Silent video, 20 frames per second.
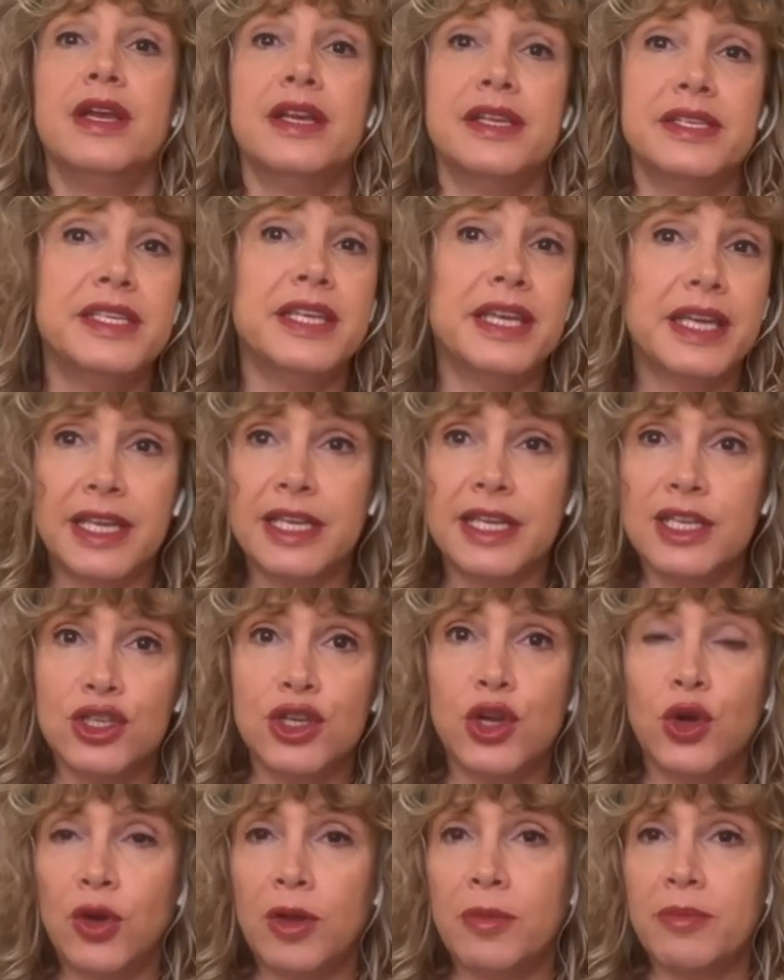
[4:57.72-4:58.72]
Sì, crescere in
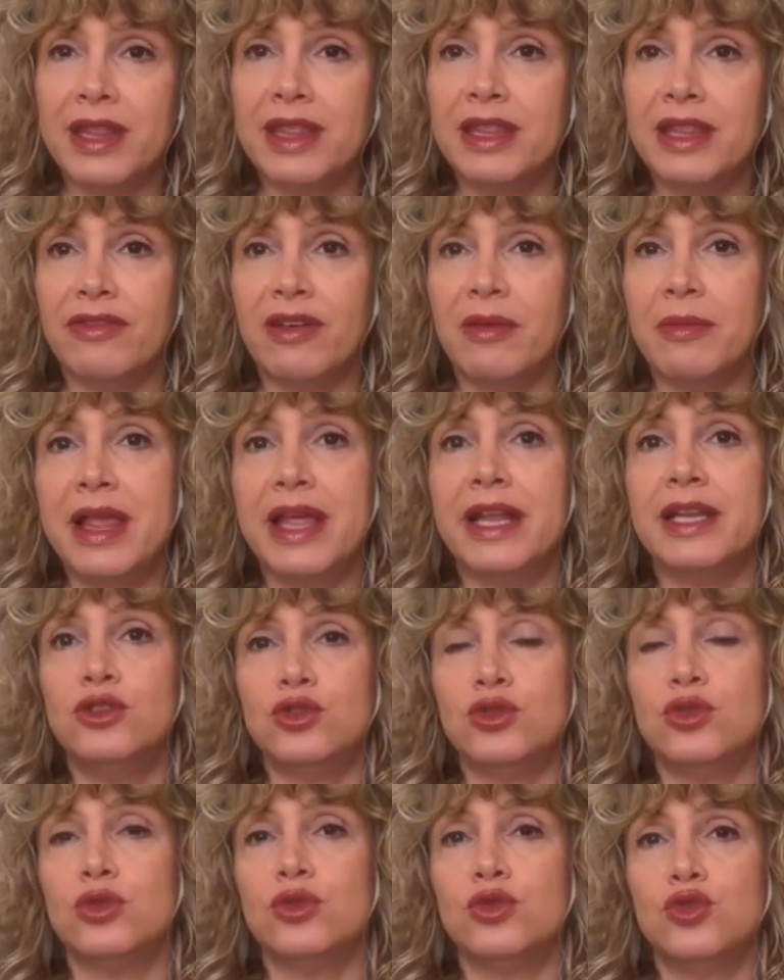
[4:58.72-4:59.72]
un ambiente familiare
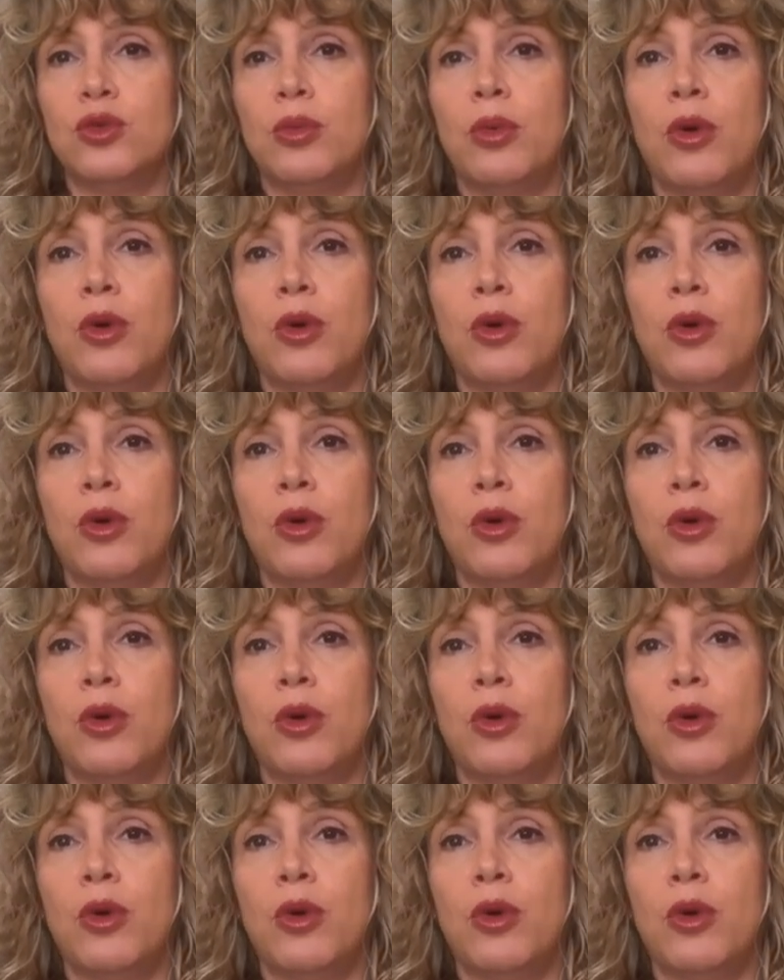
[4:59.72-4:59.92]
ansioso